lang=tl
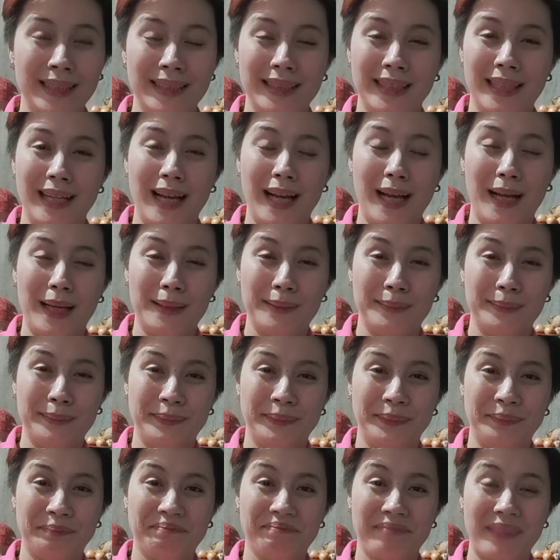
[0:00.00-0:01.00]

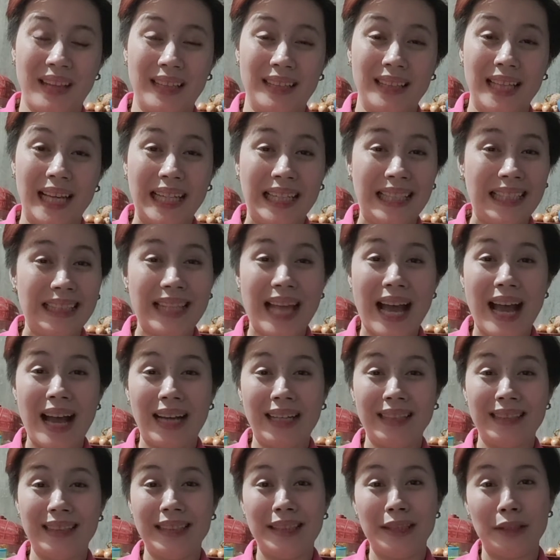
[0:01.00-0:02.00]
um, nakita
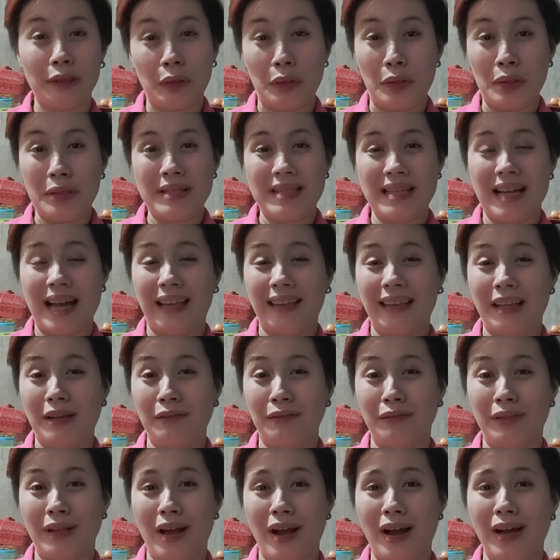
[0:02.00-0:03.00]
ka dito sa ating
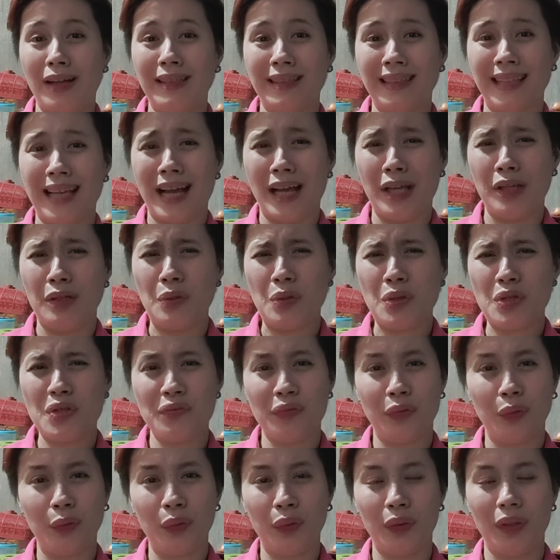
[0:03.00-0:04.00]
vlog na
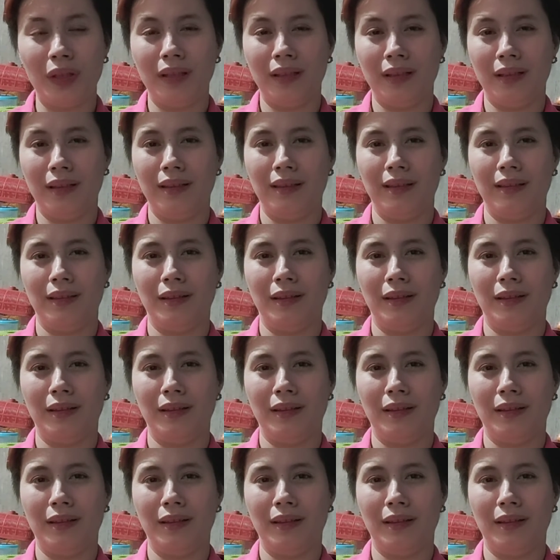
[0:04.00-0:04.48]
useful.